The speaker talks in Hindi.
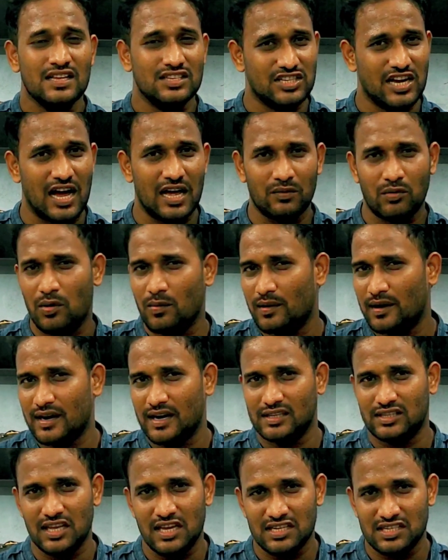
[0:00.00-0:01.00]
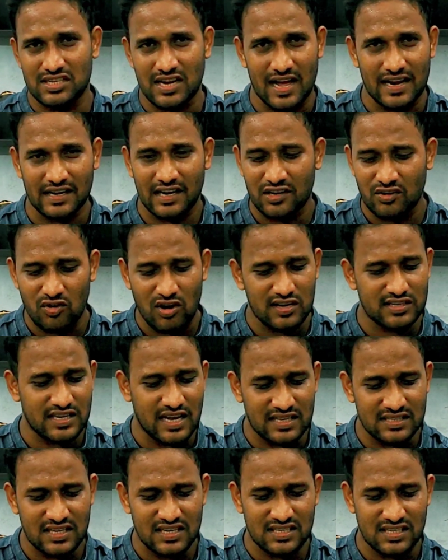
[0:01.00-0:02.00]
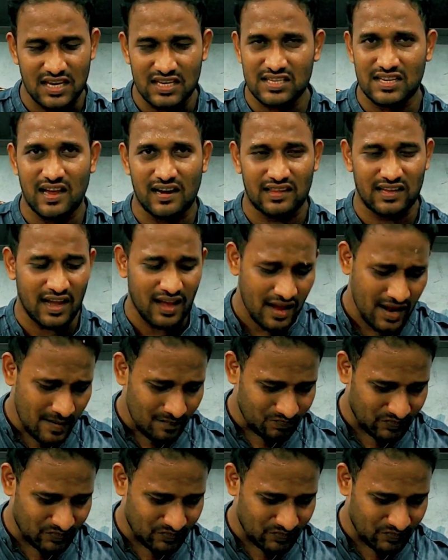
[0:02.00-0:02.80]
चार ओवर रहते इस टारगेट को आसान से चेंज कर दिया